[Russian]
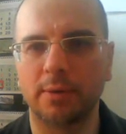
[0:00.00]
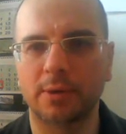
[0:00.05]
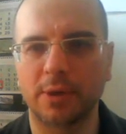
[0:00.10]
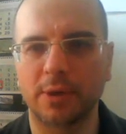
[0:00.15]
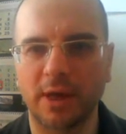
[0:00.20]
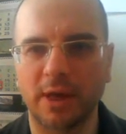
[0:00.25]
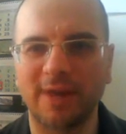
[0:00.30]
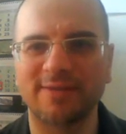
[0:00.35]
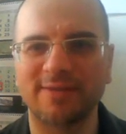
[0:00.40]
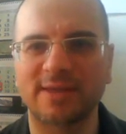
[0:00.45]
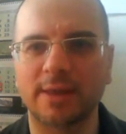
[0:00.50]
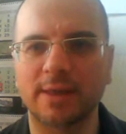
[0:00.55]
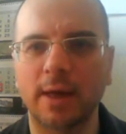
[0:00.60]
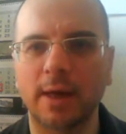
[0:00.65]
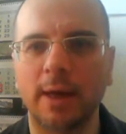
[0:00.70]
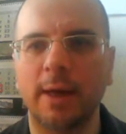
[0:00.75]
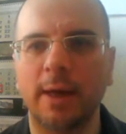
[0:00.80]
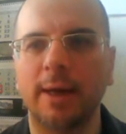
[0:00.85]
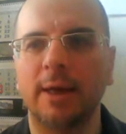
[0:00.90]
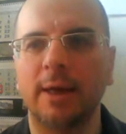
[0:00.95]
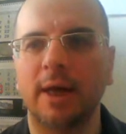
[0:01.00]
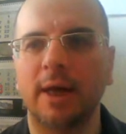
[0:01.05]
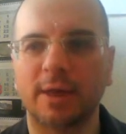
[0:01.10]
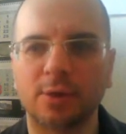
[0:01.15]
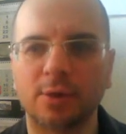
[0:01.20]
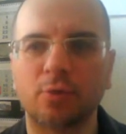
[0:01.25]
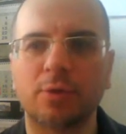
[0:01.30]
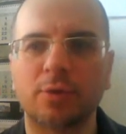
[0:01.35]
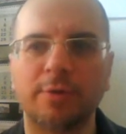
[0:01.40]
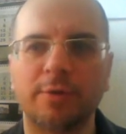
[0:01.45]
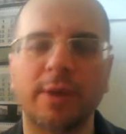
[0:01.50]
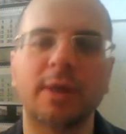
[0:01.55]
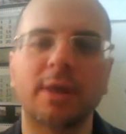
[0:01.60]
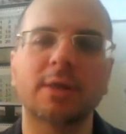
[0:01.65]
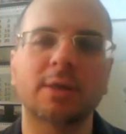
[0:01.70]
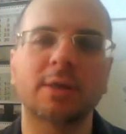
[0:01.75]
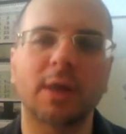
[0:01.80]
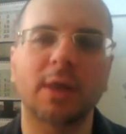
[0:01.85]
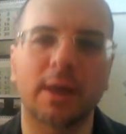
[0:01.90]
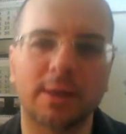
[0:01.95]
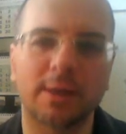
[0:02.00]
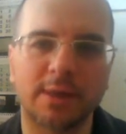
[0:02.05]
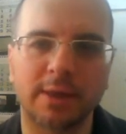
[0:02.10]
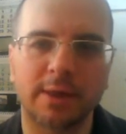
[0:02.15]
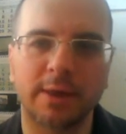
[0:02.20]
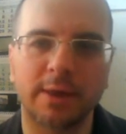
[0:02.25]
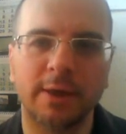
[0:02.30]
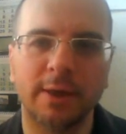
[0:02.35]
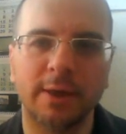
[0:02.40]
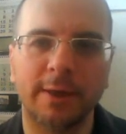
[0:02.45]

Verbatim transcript: Штраф за отсутствие регистрации.